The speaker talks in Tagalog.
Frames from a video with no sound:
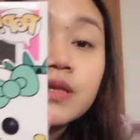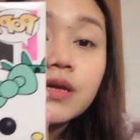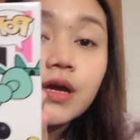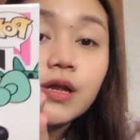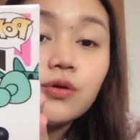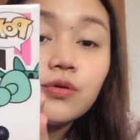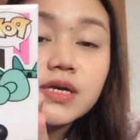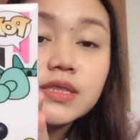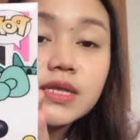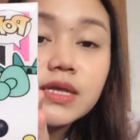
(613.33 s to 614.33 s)
Hello
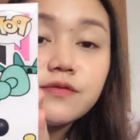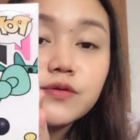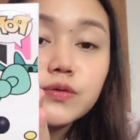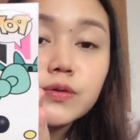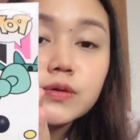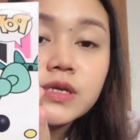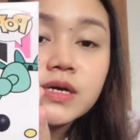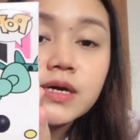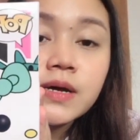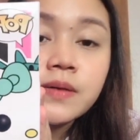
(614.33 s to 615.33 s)
Kitty na phone ko
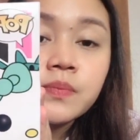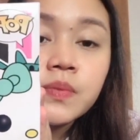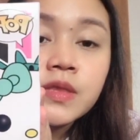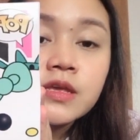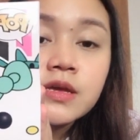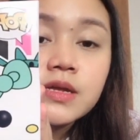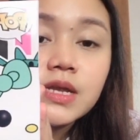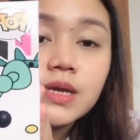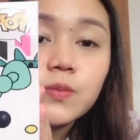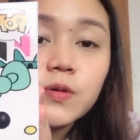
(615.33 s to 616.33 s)
na
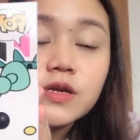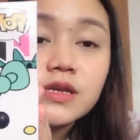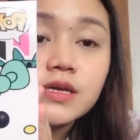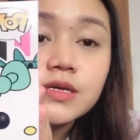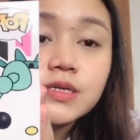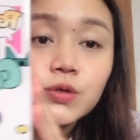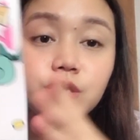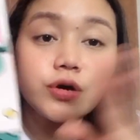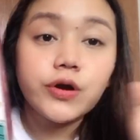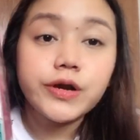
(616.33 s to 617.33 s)
Liberty. So,
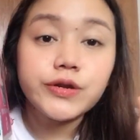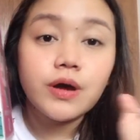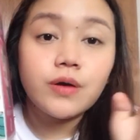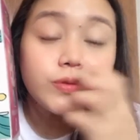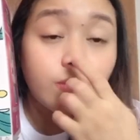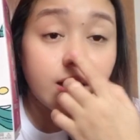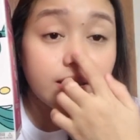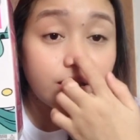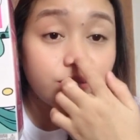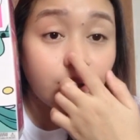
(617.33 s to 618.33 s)
nag-order ako nung
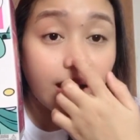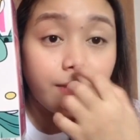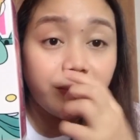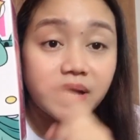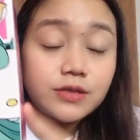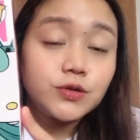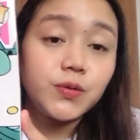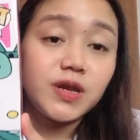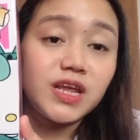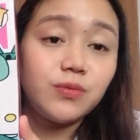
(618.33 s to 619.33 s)
another apat. So,
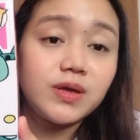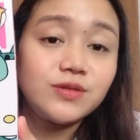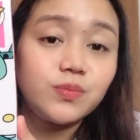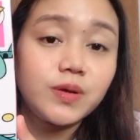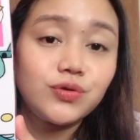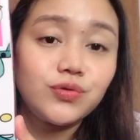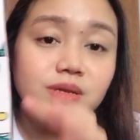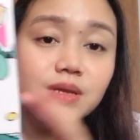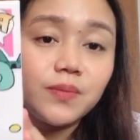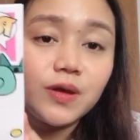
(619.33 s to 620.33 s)
wait ko pang
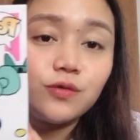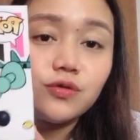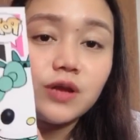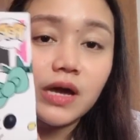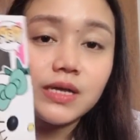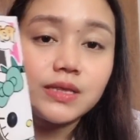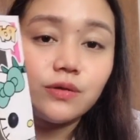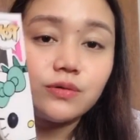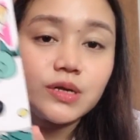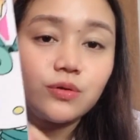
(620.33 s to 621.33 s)
dumating. Pero to nakita ko
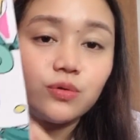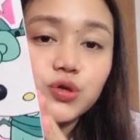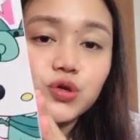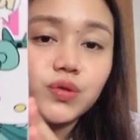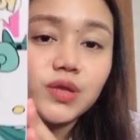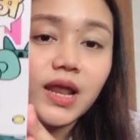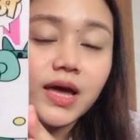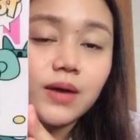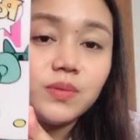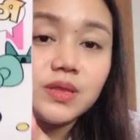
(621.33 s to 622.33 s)
sa roadshow nila. Kaya
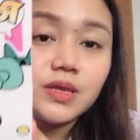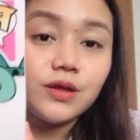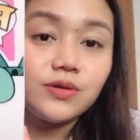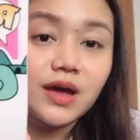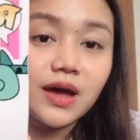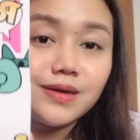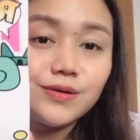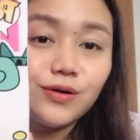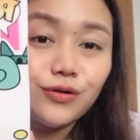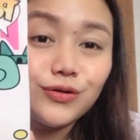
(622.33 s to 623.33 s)
binili ko na. Ayan,
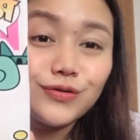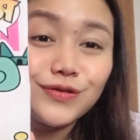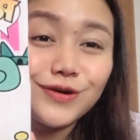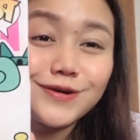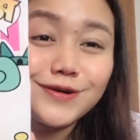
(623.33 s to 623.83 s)
ang cute, no?